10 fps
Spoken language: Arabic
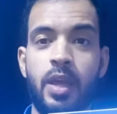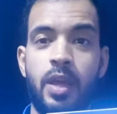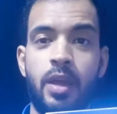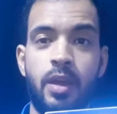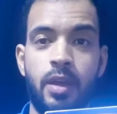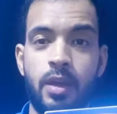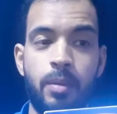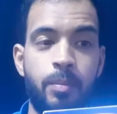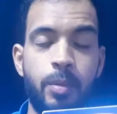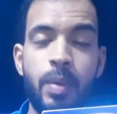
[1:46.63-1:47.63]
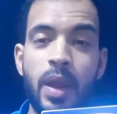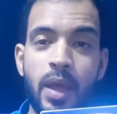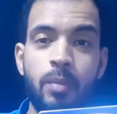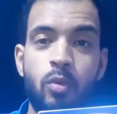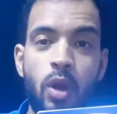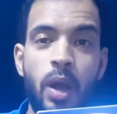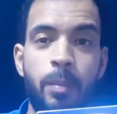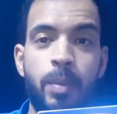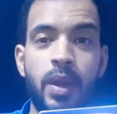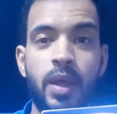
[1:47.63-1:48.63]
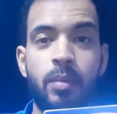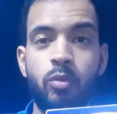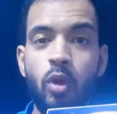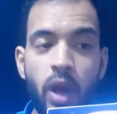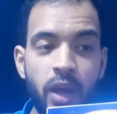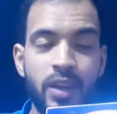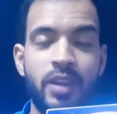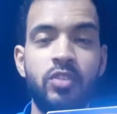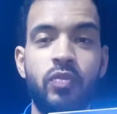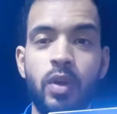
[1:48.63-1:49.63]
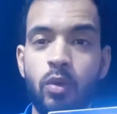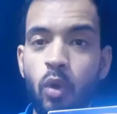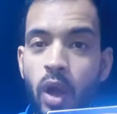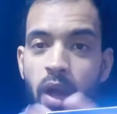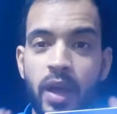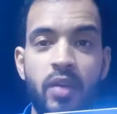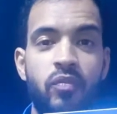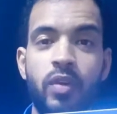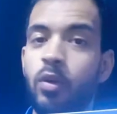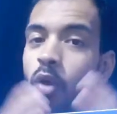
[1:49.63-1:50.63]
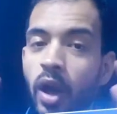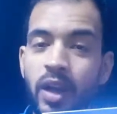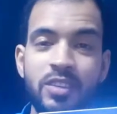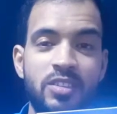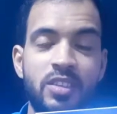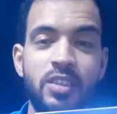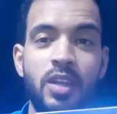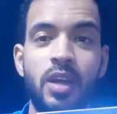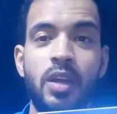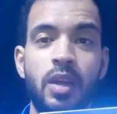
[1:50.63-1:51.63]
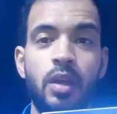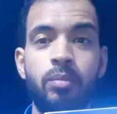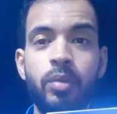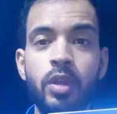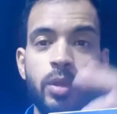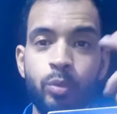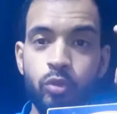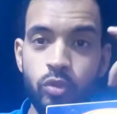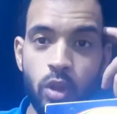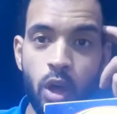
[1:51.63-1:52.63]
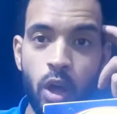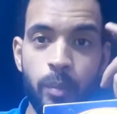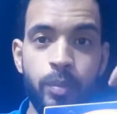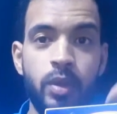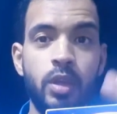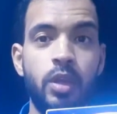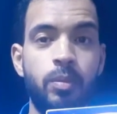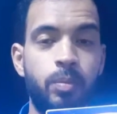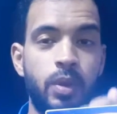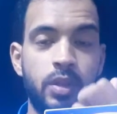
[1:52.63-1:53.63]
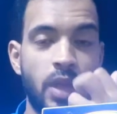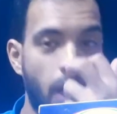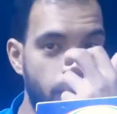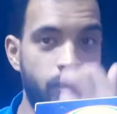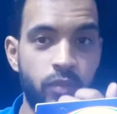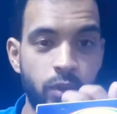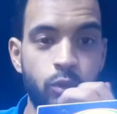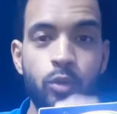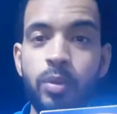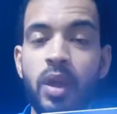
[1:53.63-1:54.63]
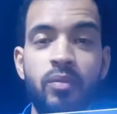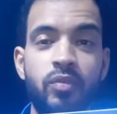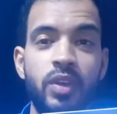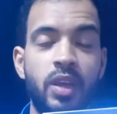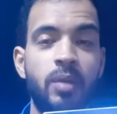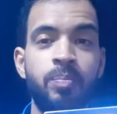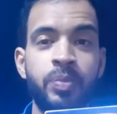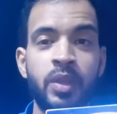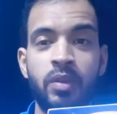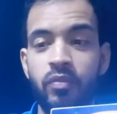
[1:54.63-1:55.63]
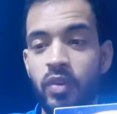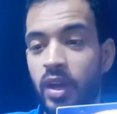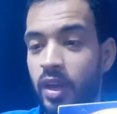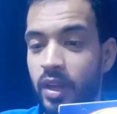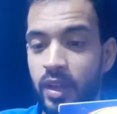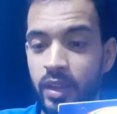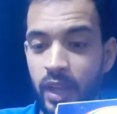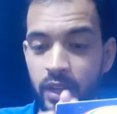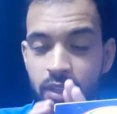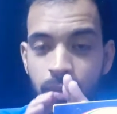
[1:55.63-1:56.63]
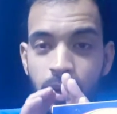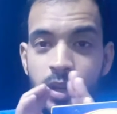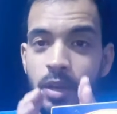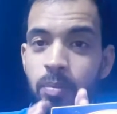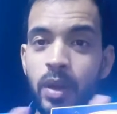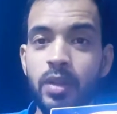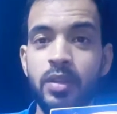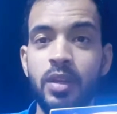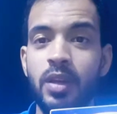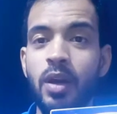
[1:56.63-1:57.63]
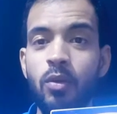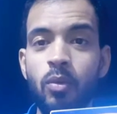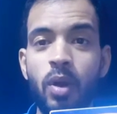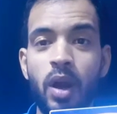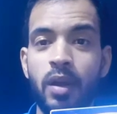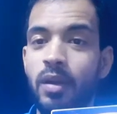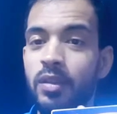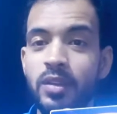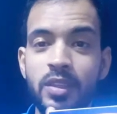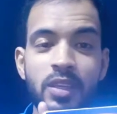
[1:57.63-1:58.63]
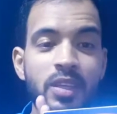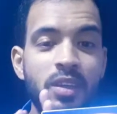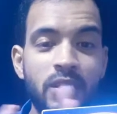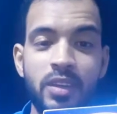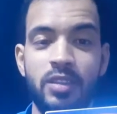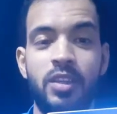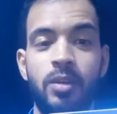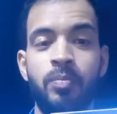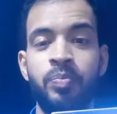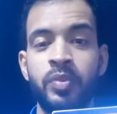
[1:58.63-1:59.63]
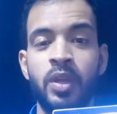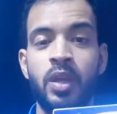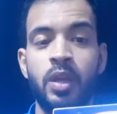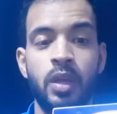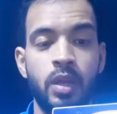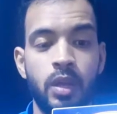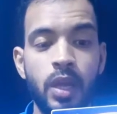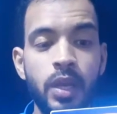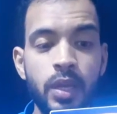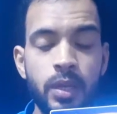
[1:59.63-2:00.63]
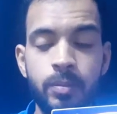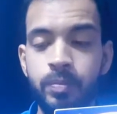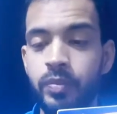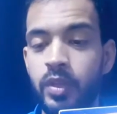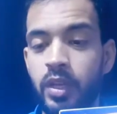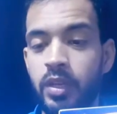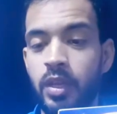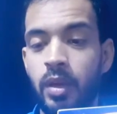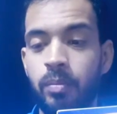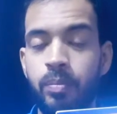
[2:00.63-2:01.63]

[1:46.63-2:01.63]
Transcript: آه، ببلغم كحة ببلغم كحة ناشفة كحة جافة كحة شديدة بيجي بصداع بيجي بالتهاب في الجيوب الأنفية فيعني طبعا البرد له أعراض كتير جدا لكن احنا